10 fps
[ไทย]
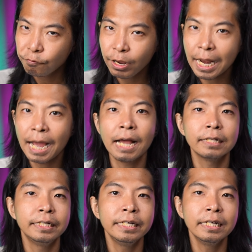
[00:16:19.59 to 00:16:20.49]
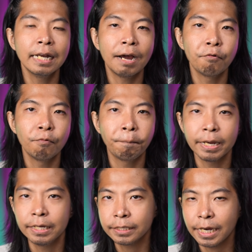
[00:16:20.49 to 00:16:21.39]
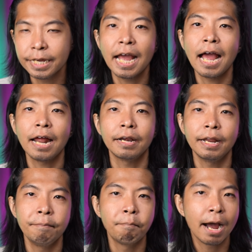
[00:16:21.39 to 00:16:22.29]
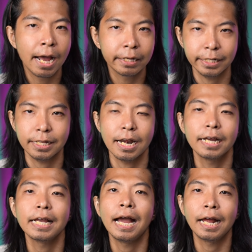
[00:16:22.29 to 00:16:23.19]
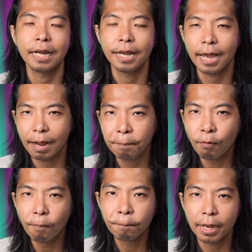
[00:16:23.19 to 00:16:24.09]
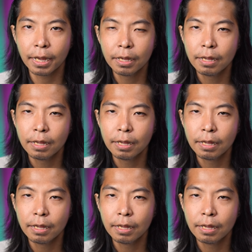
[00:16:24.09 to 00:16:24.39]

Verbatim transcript: เวลาที่เราไปใช้งานในบางสถานการณ์นะครับผมนะ